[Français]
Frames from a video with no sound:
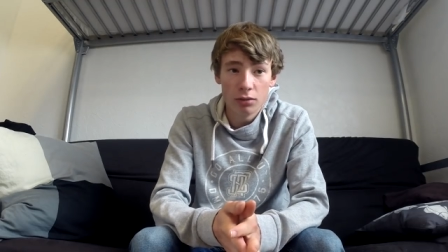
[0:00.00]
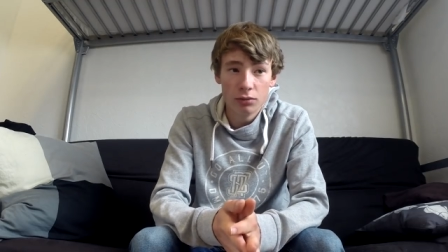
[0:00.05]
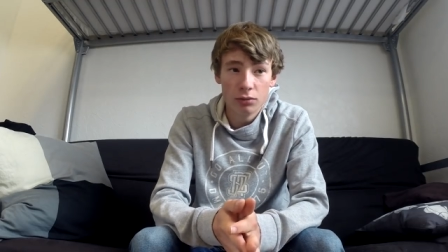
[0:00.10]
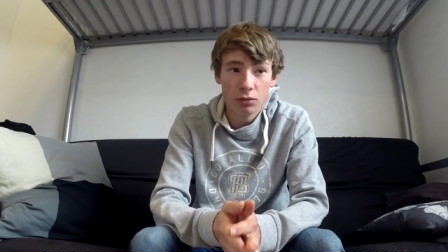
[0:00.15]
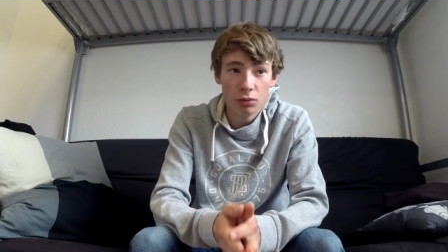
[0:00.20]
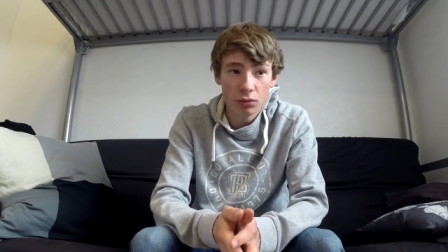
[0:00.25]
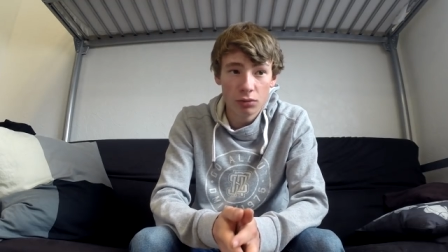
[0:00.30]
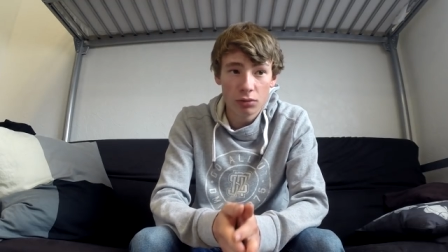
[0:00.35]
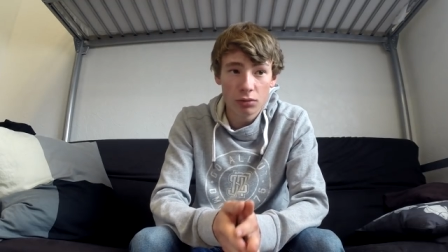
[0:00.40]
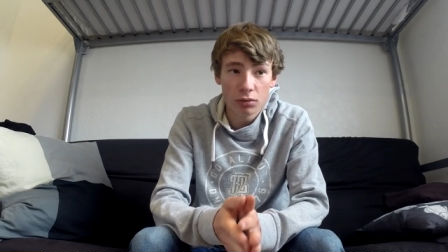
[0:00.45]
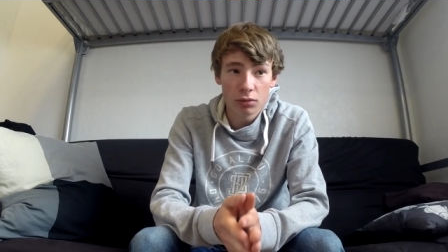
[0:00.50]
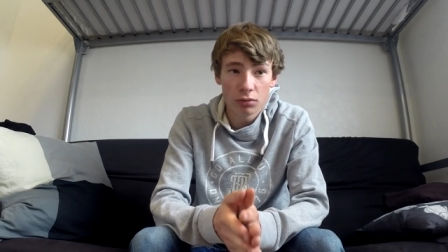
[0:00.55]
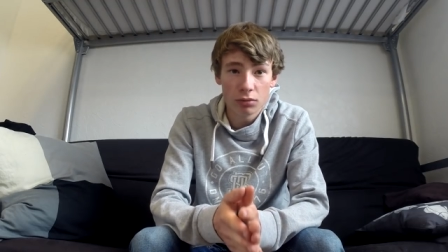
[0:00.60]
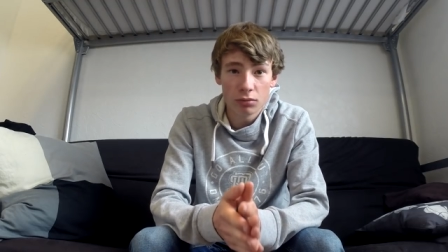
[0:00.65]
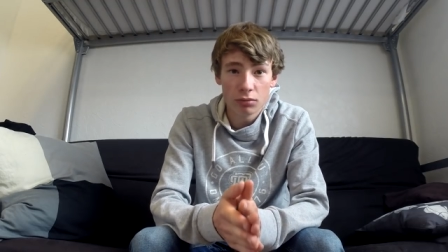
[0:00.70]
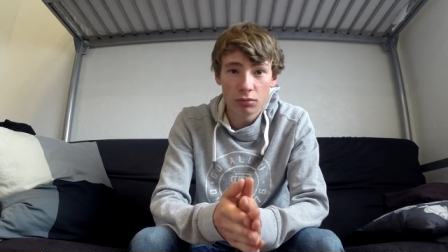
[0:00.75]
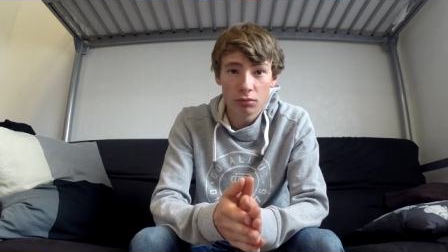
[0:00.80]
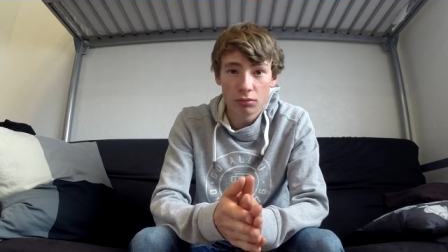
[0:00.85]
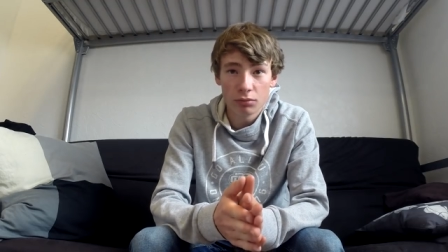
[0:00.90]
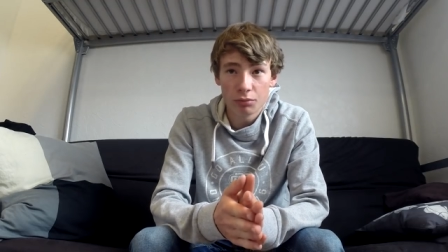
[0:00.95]
Donc,
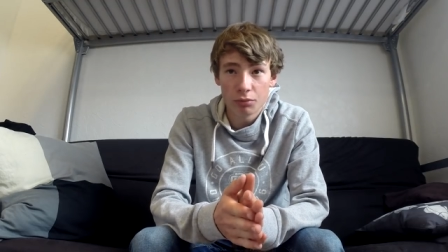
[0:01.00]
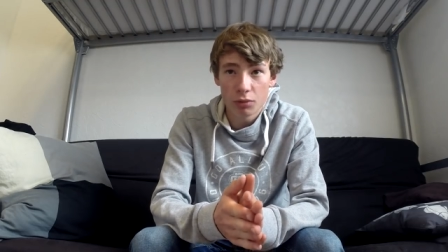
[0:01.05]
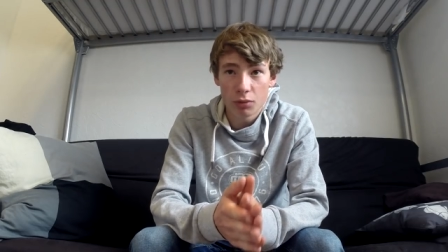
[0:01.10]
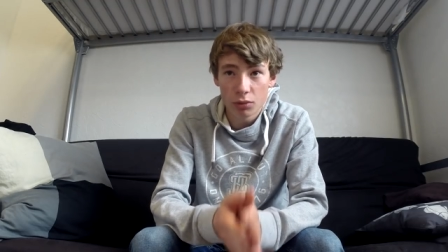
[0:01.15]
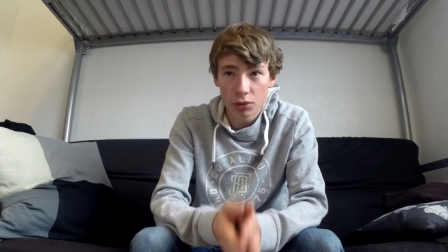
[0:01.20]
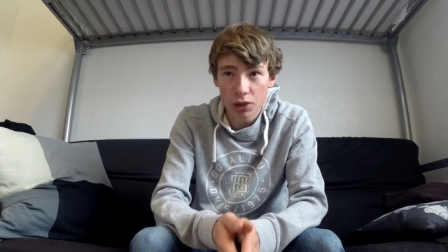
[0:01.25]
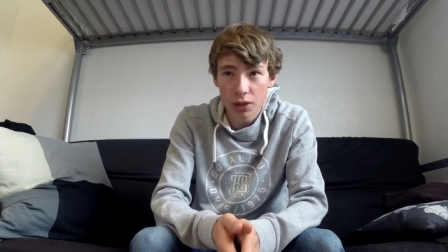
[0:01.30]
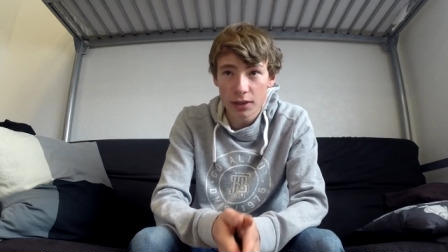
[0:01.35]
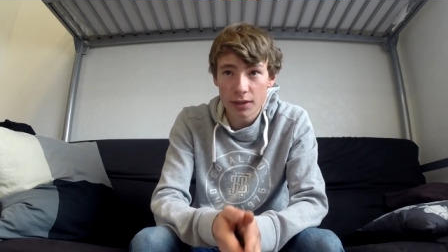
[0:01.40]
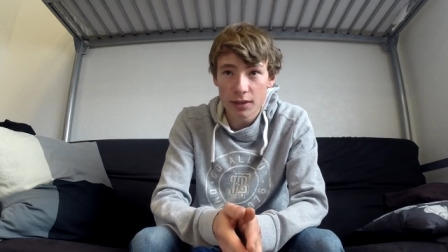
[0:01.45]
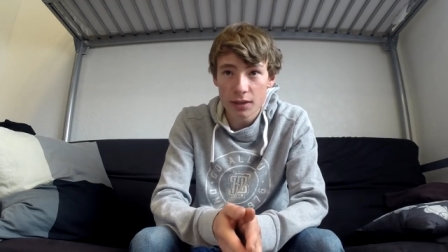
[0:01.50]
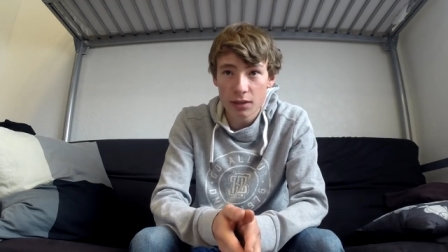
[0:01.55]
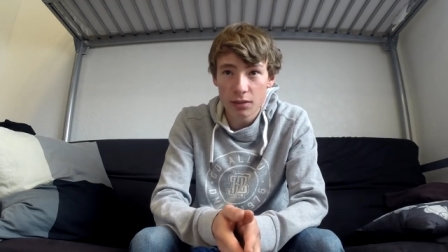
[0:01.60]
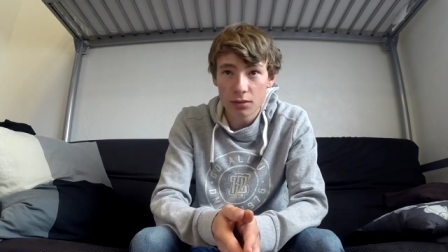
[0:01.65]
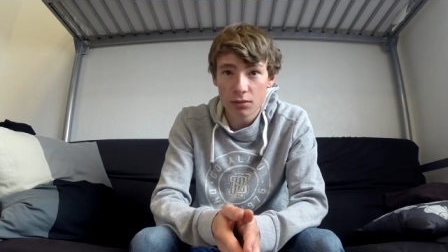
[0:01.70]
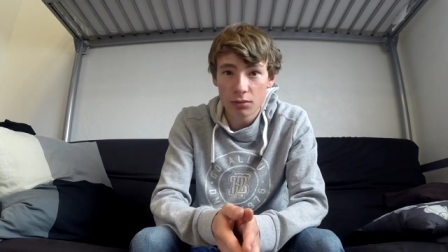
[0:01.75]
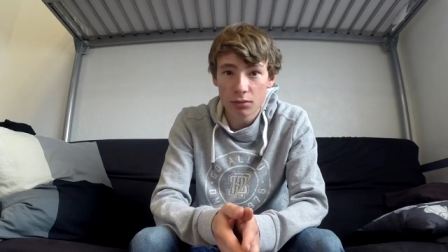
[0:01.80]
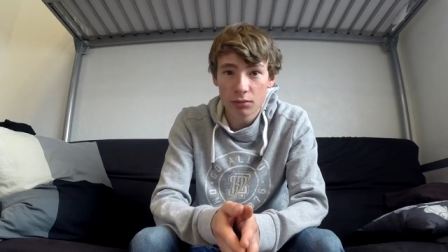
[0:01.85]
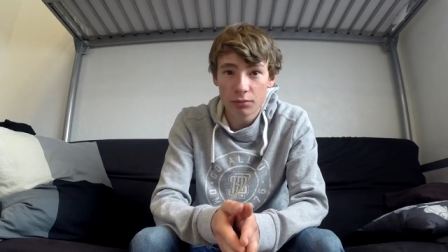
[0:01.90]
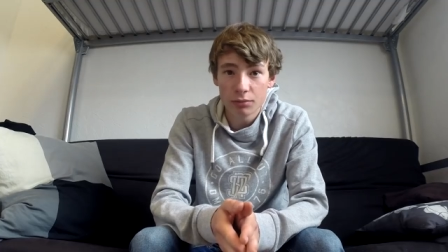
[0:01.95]
prochaine
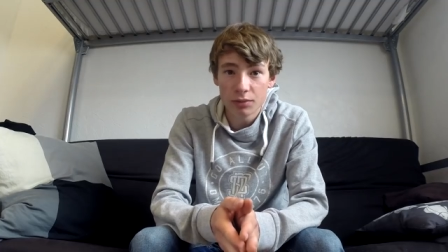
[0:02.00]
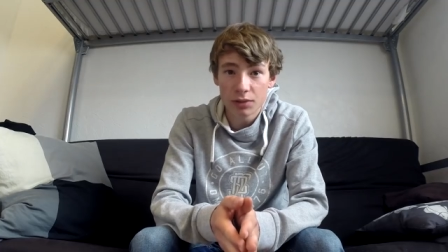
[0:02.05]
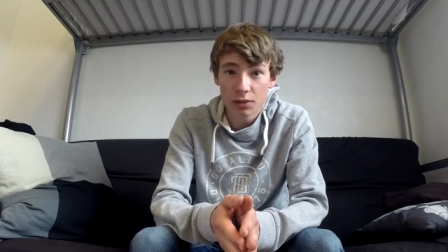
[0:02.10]
session,